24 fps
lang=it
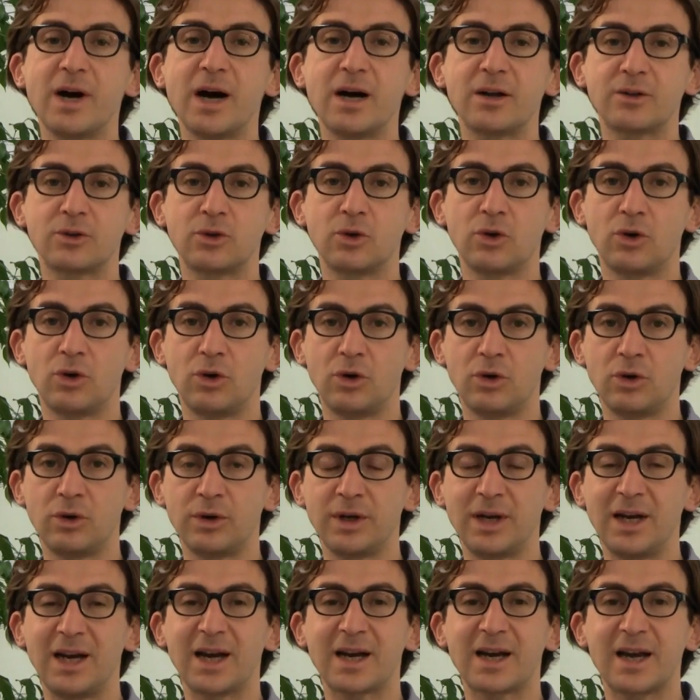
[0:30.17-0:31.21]
trovato eh,
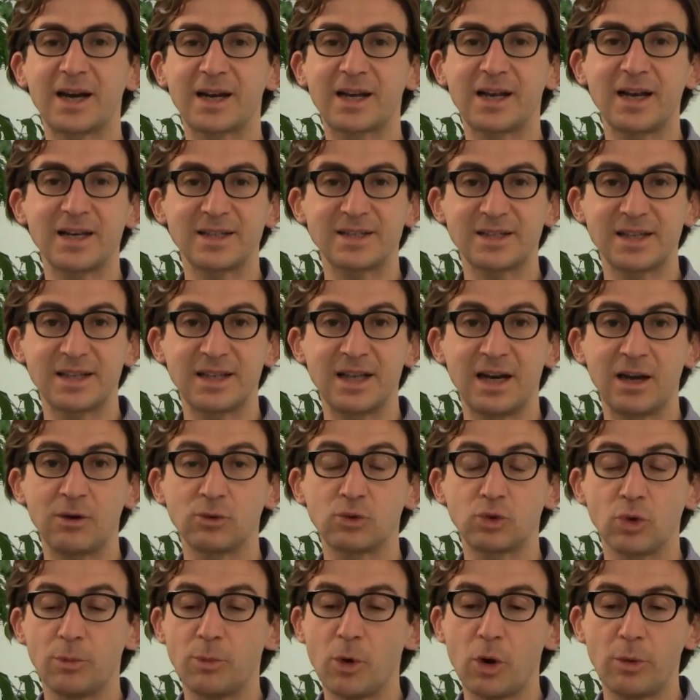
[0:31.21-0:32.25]
nella carcassa
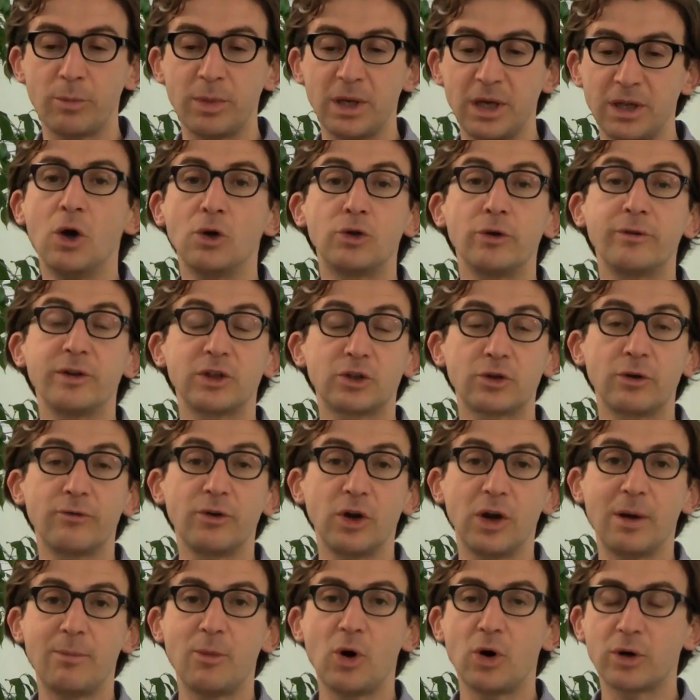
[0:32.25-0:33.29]
dell'automobile dove
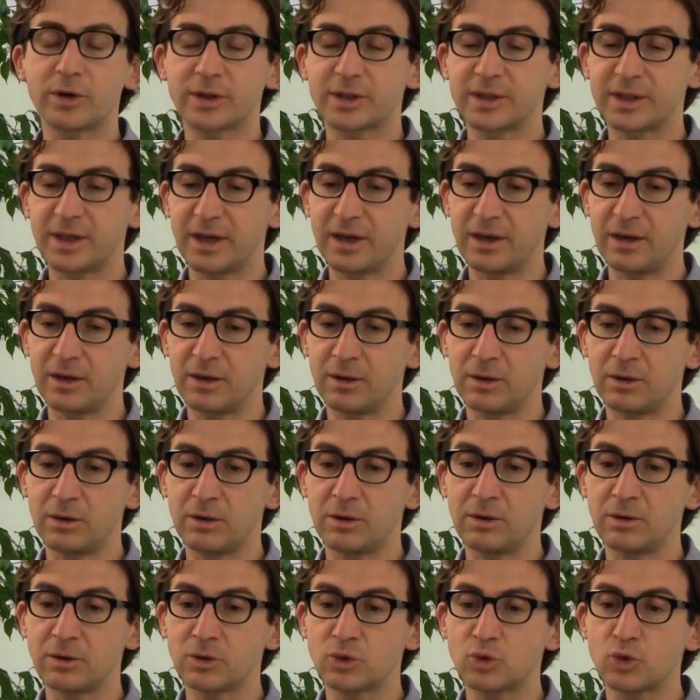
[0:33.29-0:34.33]
trovò la morte eh,
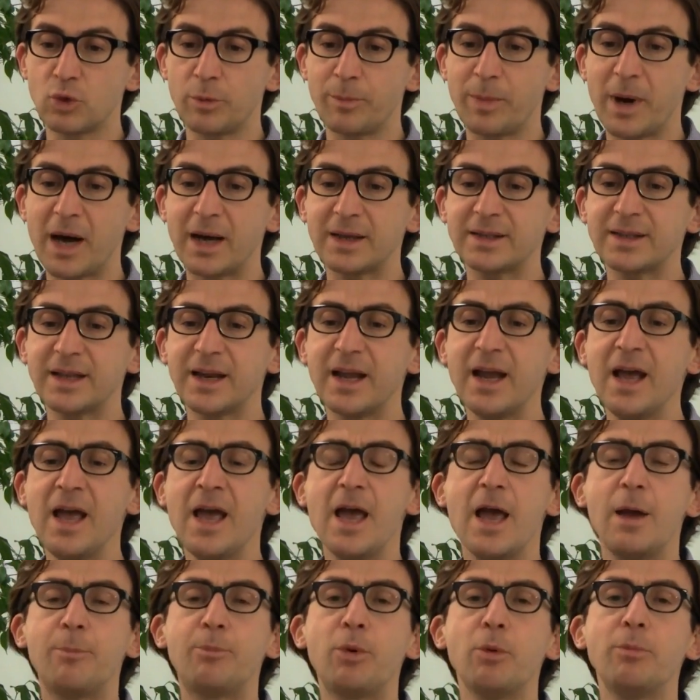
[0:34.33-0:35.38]
eh, suo padre
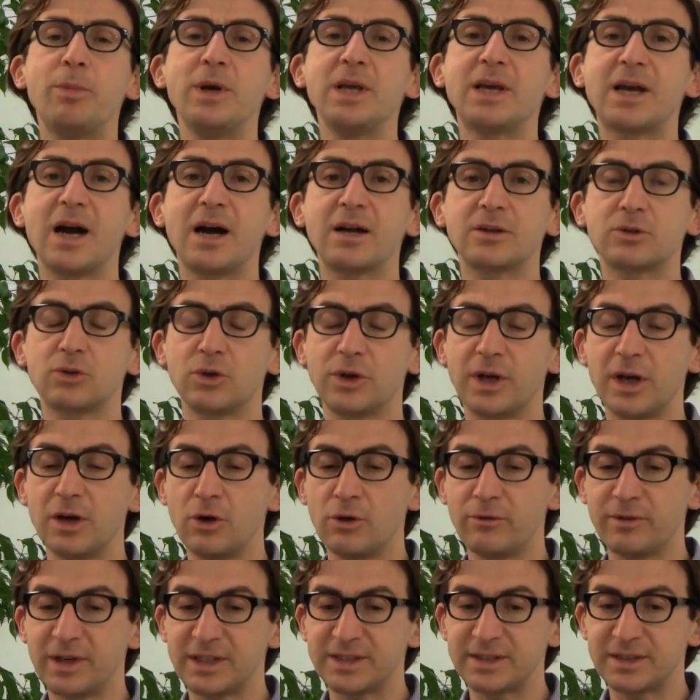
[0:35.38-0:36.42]
e pubblicato nel
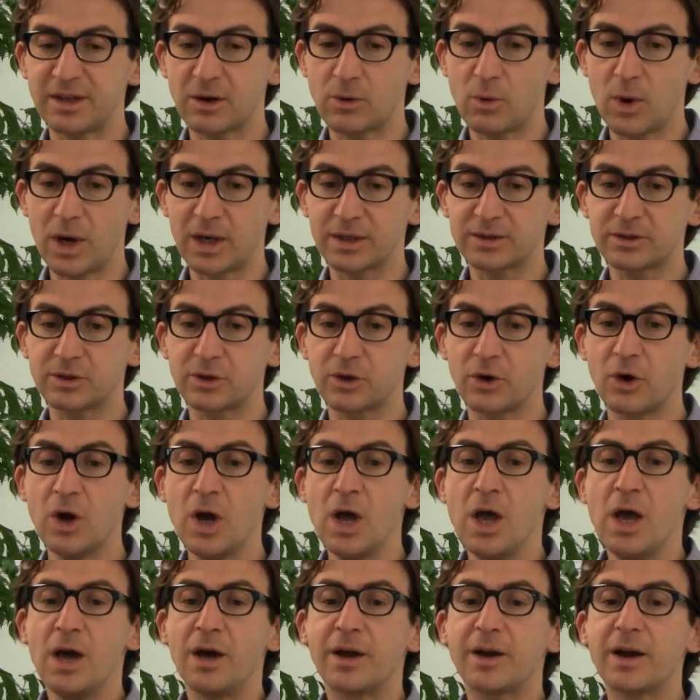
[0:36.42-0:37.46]
1994.
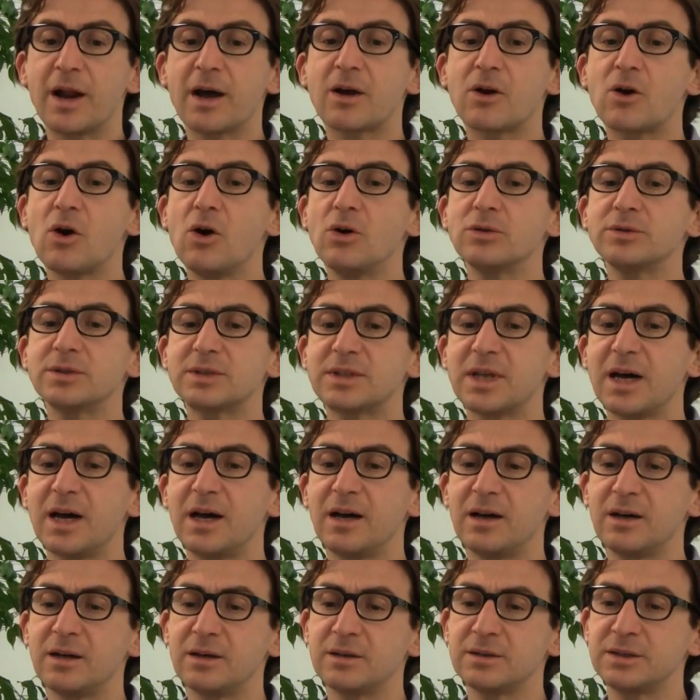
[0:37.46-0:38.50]

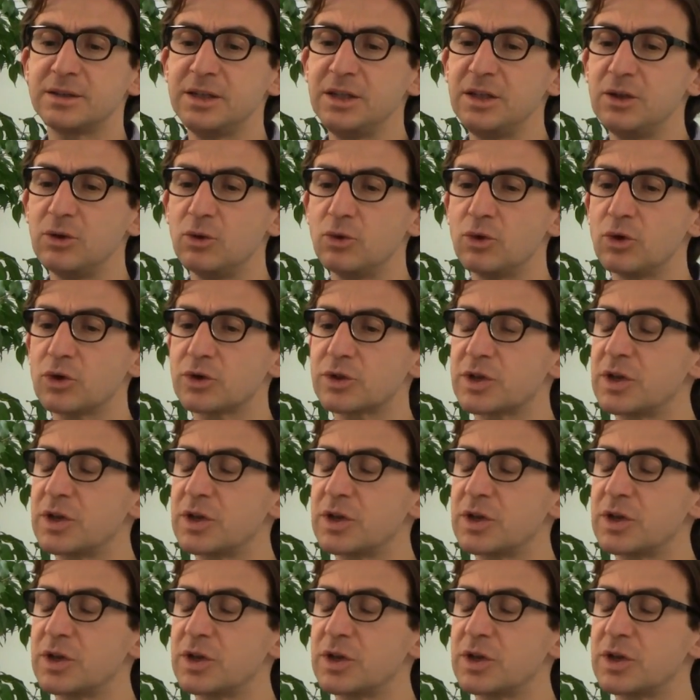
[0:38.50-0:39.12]
Racconta di uno